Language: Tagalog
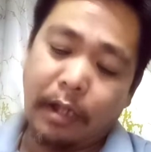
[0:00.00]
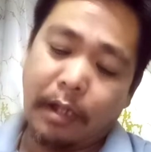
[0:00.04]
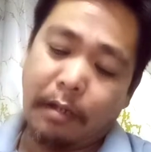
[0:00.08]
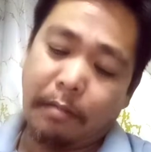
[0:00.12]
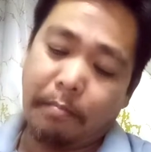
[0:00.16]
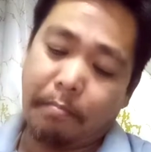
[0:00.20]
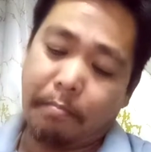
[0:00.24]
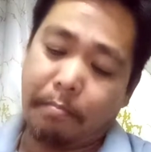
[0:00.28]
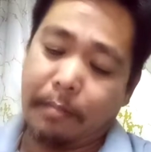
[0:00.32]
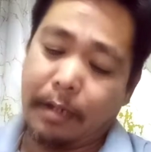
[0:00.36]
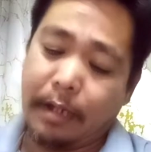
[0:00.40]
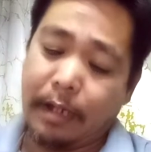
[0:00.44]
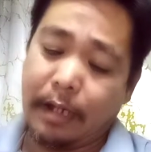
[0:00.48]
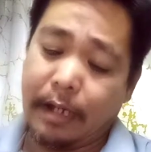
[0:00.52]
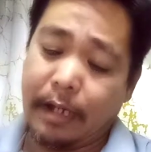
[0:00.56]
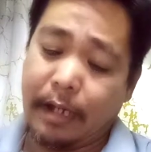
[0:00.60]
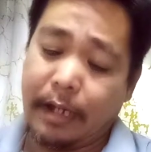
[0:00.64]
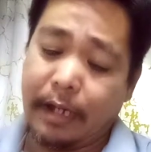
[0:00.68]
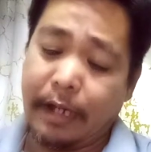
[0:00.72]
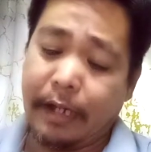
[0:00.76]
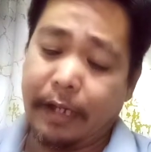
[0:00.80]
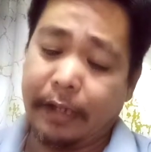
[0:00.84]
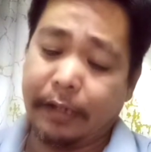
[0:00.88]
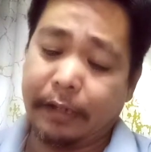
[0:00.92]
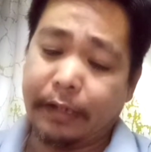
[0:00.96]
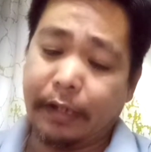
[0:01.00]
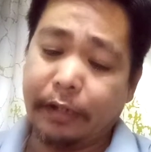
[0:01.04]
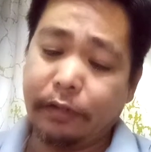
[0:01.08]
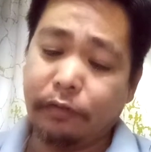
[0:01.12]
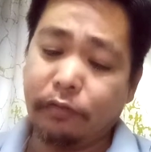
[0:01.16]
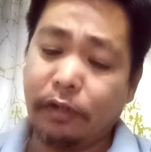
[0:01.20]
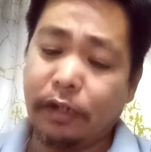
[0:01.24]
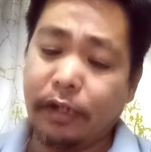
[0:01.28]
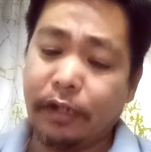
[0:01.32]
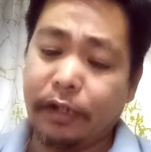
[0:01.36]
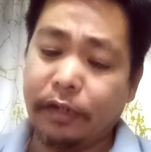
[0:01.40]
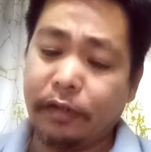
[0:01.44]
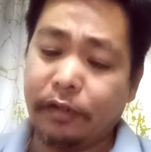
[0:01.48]
mind. Ganun
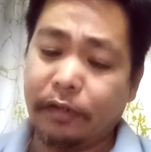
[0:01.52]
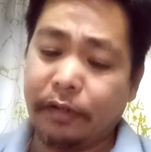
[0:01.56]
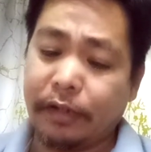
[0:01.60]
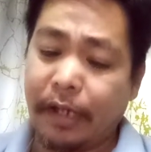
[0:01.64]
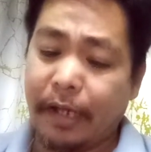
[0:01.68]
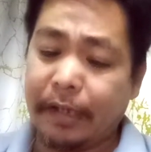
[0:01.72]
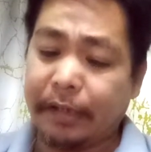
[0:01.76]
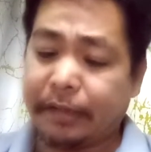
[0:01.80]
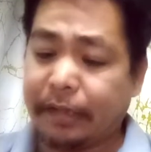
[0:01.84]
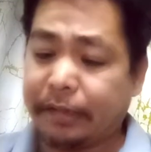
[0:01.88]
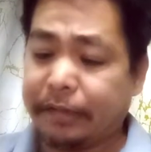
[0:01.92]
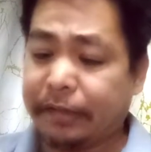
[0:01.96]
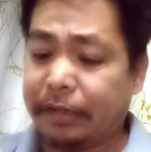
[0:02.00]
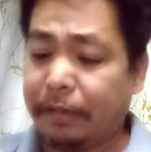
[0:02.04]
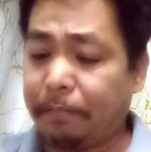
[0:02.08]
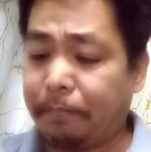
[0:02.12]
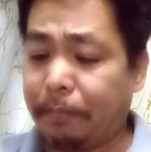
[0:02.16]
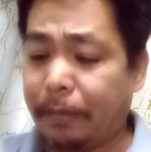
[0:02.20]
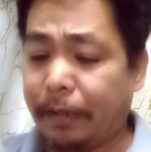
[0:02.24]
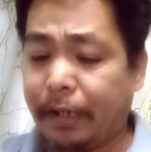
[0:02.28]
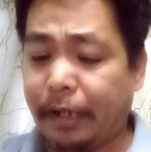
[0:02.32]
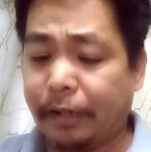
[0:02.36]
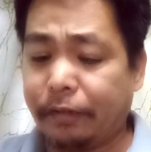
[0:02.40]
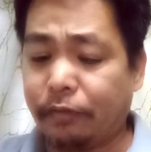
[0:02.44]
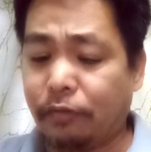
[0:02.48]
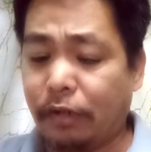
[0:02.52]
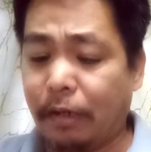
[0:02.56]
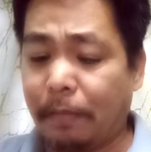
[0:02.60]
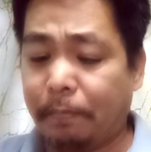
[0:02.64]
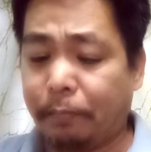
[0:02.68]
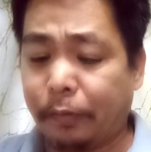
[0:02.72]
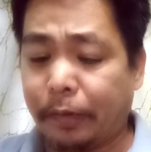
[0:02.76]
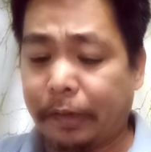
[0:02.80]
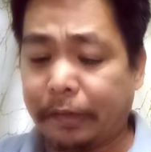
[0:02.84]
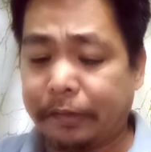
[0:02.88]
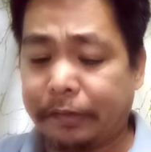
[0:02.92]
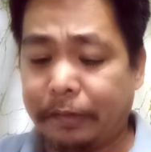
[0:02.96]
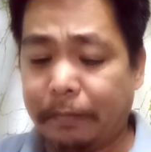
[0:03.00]
lang yun guys, kasimple. Ganun lang
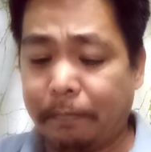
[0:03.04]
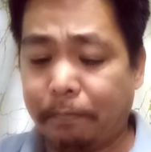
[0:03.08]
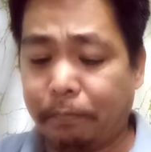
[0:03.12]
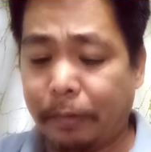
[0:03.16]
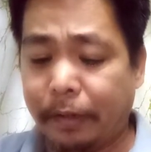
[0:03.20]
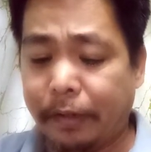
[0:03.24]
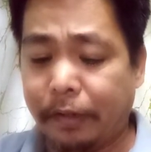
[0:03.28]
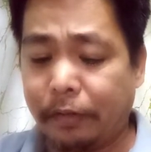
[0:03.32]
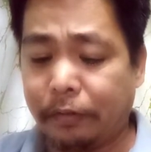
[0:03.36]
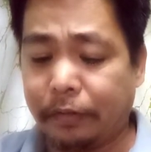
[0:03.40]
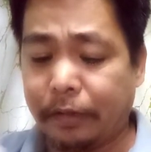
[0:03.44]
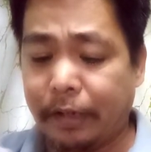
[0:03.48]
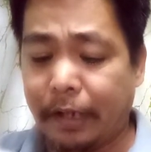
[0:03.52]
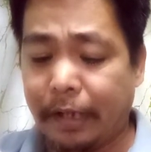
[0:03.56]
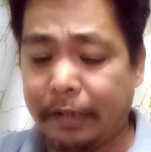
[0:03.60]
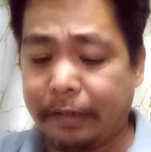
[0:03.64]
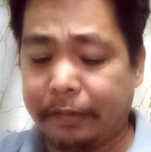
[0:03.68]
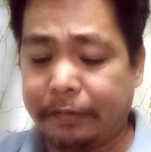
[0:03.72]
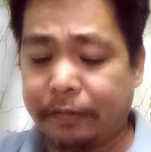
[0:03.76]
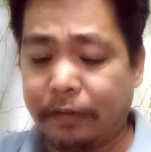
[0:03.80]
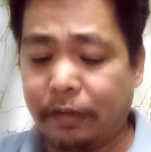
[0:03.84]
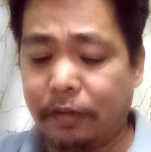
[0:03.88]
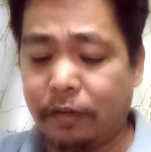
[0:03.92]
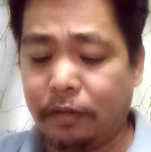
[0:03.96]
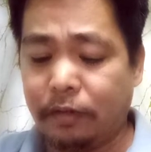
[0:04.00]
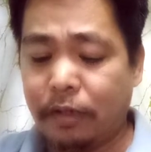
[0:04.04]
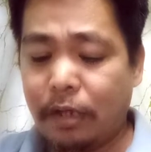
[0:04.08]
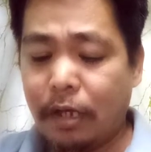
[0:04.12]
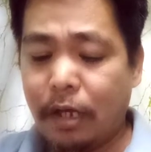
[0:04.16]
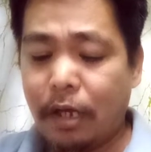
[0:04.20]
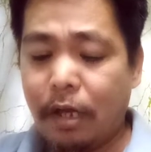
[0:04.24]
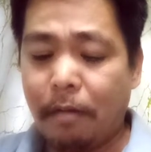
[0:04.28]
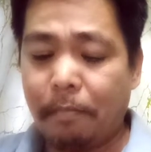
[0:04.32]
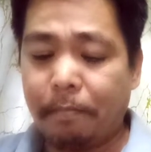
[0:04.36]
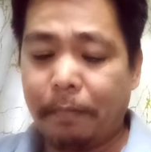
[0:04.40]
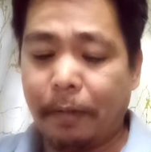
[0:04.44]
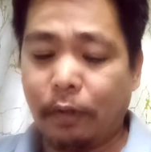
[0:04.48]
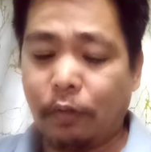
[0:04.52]
po kasimple yun guys, no?
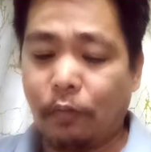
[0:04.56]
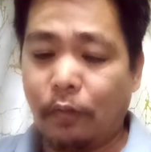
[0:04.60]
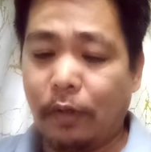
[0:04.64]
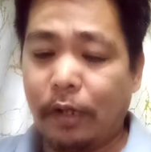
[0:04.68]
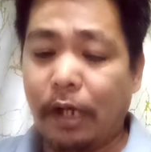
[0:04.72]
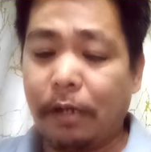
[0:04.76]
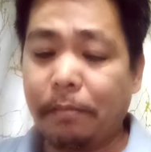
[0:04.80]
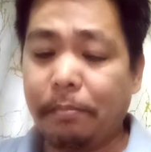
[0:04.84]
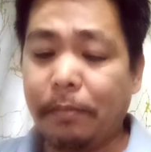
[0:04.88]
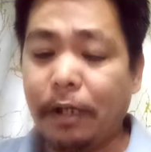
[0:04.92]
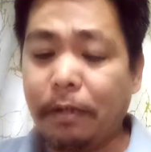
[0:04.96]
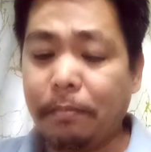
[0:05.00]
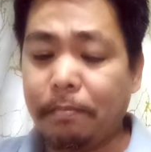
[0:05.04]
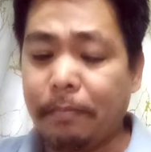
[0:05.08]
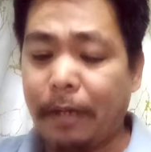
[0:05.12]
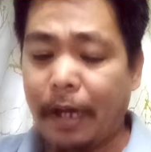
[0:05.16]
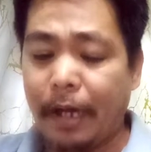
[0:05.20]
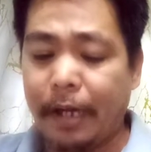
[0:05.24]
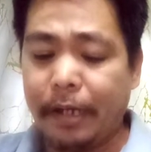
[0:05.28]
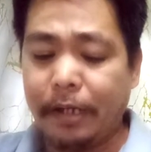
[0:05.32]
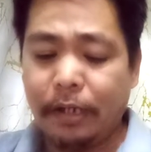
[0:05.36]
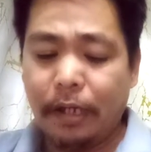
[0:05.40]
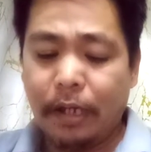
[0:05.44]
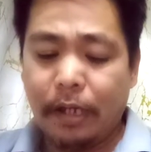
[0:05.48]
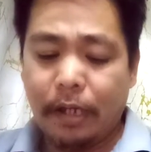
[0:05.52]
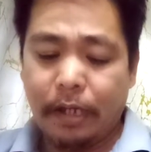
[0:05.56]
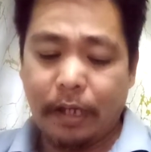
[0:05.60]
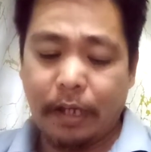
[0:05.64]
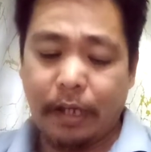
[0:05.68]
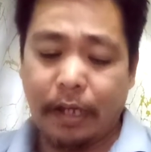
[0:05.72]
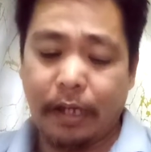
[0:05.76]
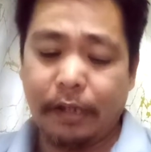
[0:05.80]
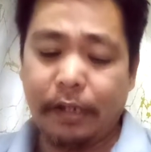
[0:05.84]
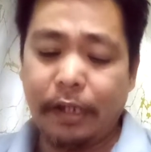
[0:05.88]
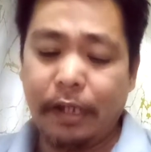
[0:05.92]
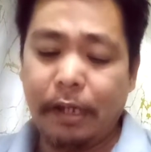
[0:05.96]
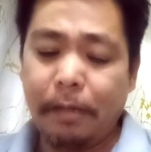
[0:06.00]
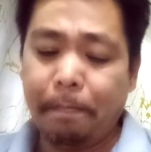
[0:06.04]
Pag walang mag-mind,
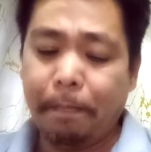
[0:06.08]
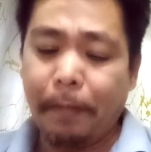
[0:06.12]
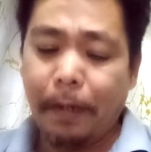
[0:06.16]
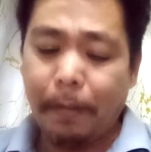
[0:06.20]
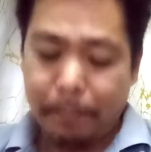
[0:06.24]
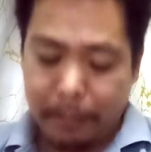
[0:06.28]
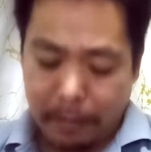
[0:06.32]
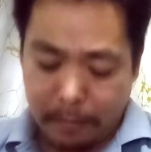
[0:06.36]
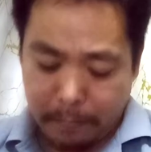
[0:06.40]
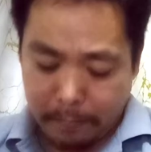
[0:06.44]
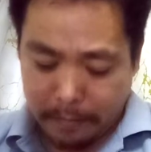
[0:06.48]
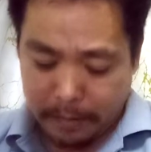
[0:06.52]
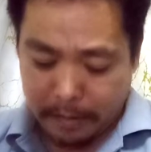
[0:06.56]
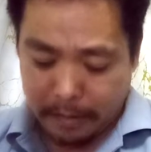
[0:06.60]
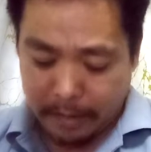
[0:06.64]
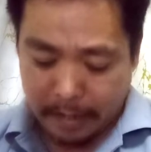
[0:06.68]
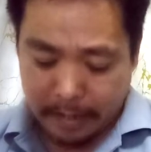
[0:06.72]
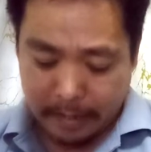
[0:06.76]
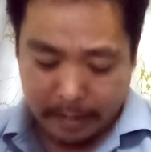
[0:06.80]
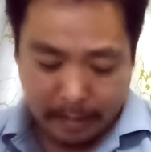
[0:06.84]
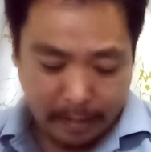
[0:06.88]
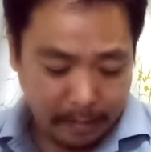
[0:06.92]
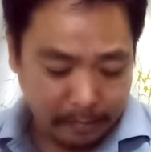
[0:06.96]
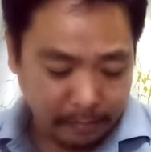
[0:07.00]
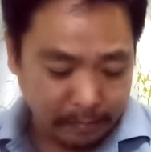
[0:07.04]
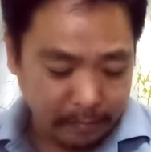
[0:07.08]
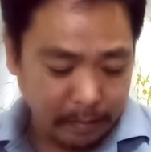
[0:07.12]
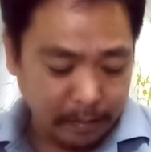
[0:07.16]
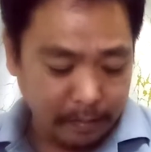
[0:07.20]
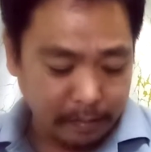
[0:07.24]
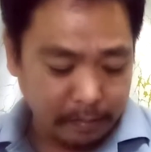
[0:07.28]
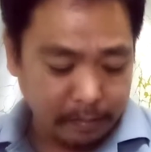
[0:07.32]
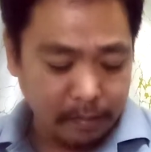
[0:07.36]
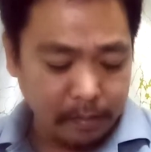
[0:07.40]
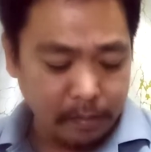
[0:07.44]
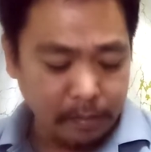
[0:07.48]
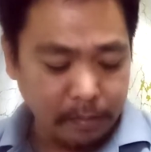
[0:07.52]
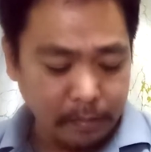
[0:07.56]
edi ipamimigay natin,
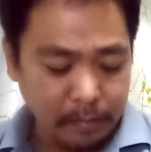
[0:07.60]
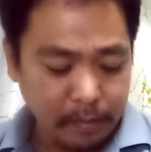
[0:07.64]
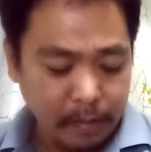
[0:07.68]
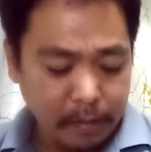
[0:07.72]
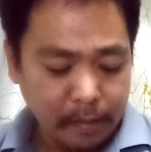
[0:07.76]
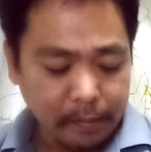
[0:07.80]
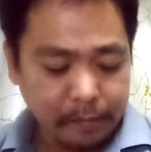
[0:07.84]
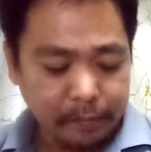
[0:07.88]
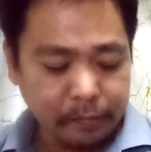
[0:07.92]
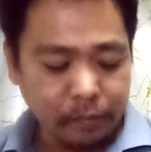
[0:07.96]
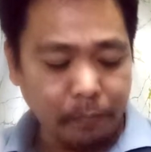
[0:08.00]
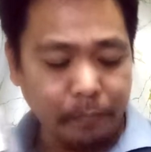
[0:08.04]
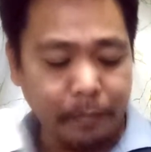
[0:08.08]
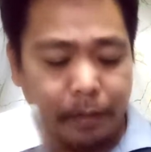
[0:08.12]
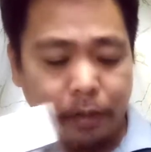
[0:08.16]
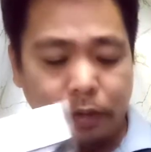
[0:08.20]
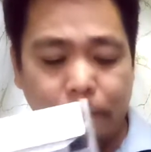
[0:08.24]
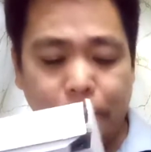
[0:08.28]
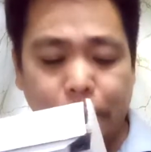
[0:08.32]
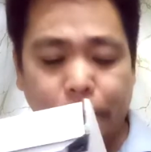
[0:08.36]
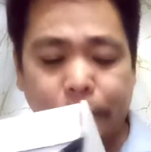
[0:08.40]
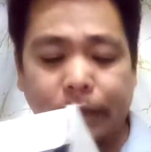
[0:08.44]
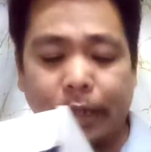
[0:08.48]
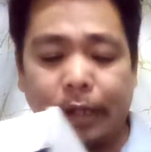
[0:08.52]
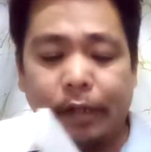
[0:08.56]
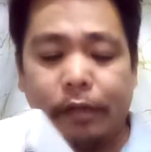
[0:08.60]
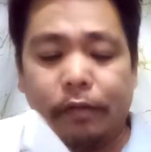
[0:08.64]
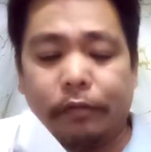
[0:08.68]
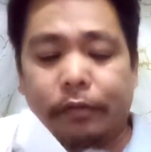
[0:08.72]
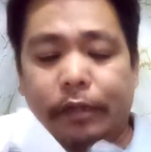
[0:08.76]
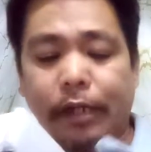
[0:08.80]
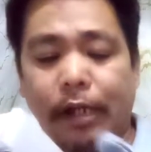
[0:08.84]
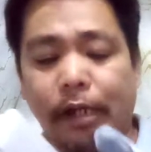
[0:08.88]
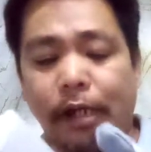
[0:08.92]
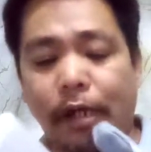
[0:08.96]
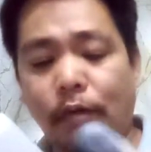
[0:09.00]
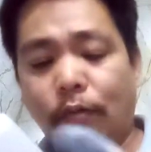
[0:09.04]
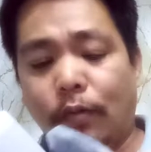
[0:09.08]
no? So meron po tayong
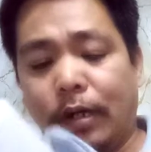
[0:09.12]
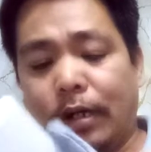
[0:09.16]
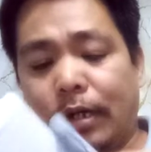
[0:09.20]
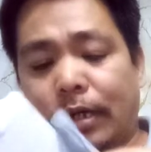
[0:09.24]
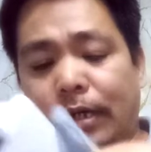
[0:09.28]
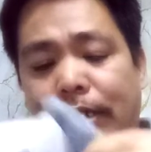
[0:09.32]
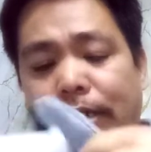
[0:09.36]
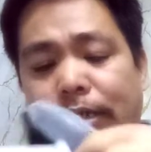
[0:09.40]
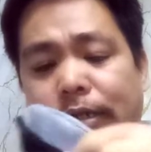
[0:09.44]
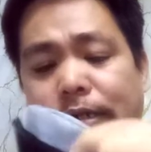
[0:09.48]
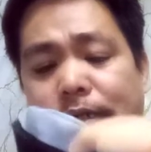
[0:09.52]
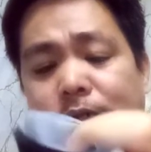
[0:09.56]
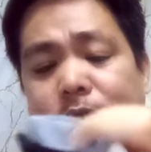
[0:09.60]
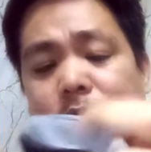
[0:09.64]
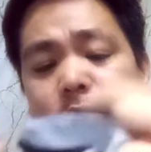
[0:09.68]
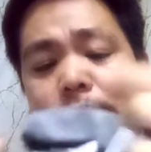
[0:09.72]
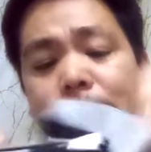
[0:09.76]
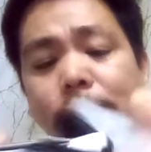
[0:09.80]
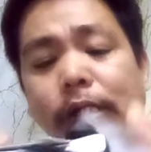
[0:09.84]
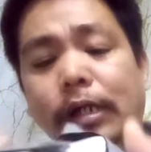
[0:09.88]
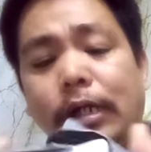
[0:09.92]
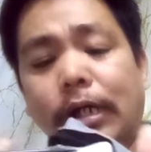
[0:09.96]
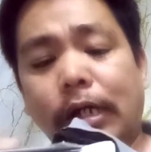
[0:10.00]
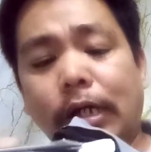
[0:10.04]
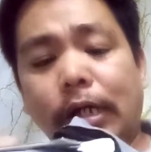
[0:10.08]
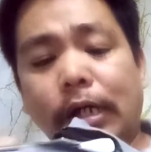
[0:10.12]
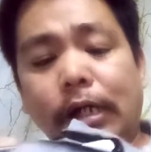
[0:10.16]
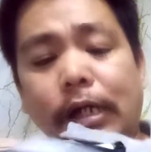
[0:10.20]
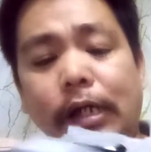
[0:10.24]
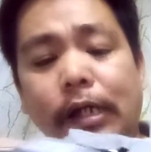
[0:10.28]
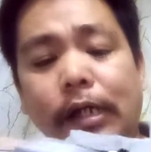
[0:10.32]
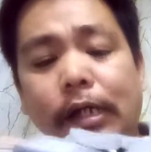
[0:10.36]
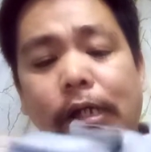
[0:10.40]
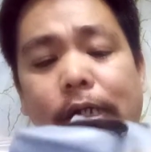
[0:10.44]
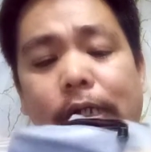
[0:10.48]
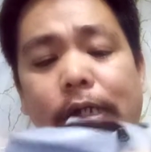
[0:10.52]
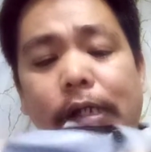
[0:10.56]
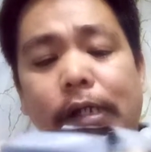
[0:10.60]
dalawang
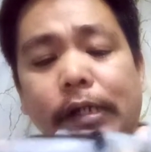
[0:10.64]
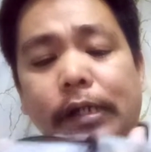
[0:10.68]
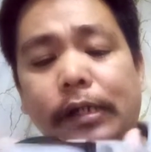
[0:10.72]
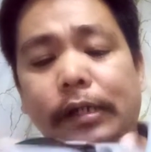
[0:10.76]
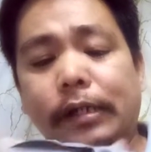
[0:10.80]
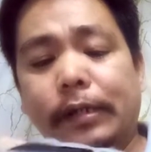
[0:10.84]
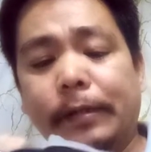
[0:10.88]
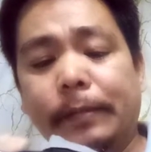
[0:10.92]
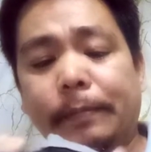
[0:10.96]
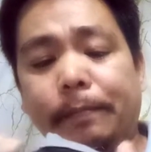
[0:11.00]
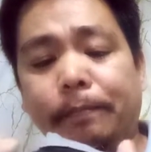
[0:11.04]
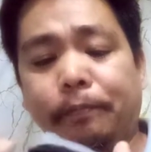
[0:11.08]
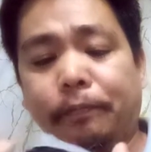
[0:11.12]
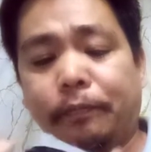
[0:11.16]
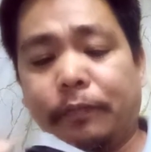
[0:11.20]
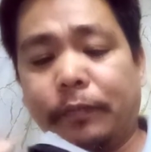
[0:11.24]
um,